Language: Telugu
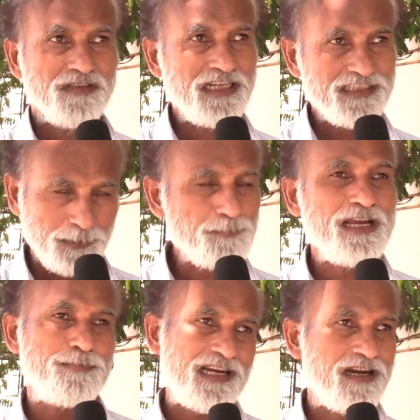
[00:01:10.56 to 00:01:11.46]
నేను చెప్పిన
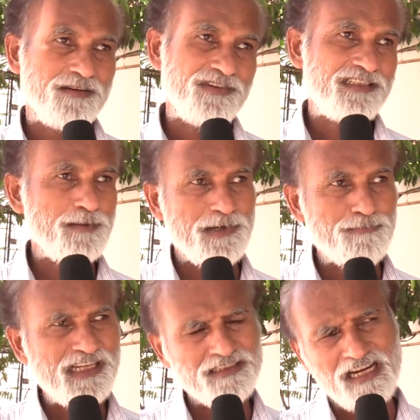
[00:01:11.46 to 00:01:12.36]
ప్రకారం అయితే
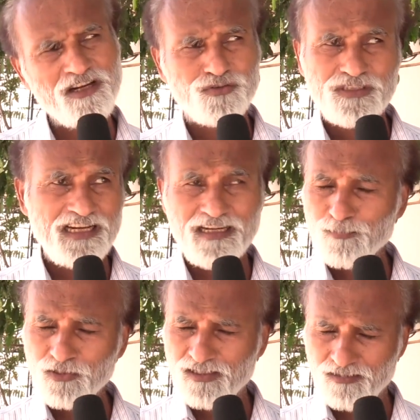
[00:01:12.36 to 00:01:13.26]
పబ్లిక్ చాలా హుషారు
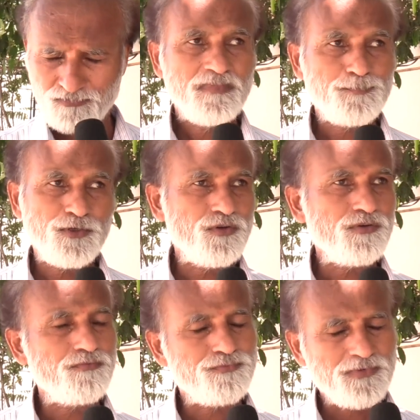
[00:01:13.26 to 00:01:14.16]
అయిపోయినారు ఇప్పుడు
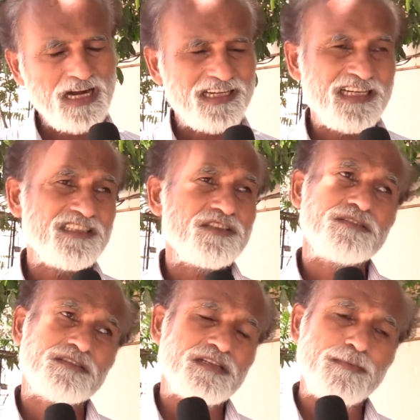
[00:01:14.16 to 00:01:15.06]
కాంగ్రెస్
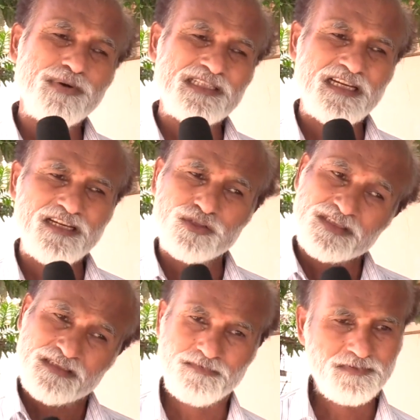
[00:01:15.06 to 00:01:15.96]
కంపల్సరీ వస్తాయి